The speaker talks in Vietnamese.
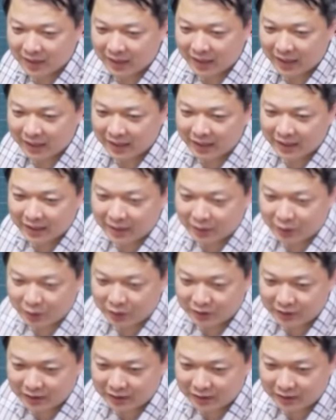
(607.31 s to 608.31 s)
anh nhìn được
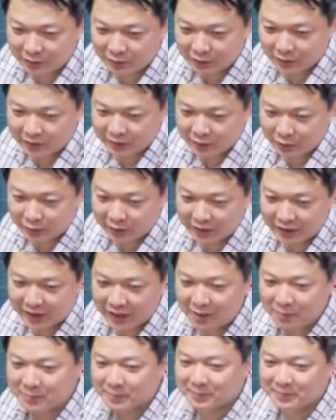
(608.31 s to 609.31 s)
tôi chỗ tôi chỉ
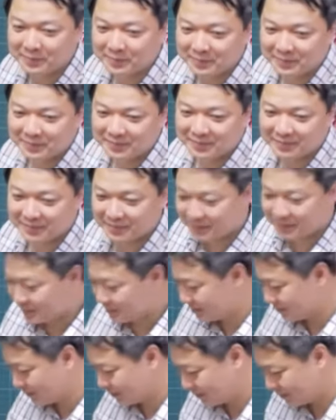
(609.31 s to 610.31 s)
không có
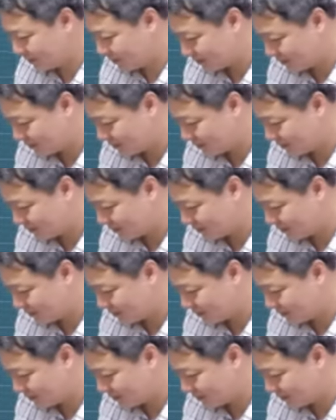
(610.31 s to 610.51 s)
có được nhìn